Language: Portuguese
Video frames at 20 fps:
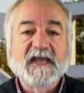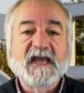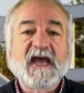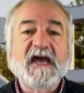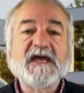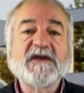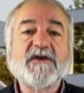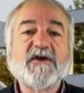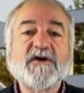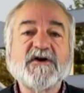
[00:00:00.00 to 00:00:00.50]

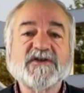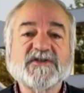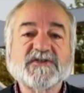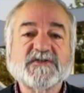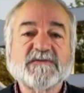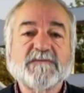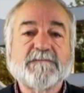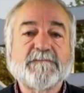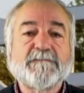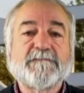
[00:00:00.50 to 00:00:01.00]
A
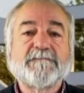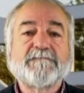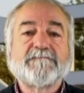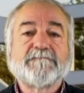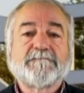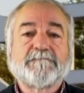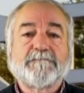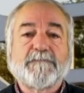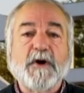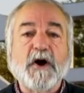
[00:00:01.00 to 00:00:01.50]
nós,
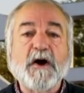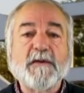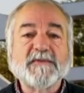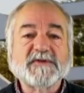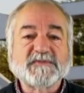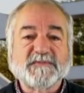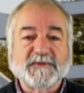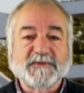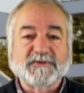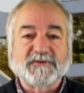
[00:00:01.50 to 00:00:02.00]

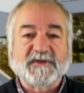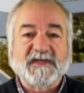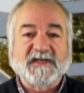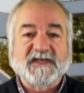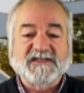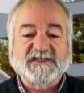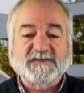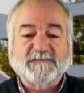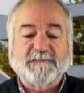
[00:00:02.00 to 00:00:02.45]
pobres portugueses,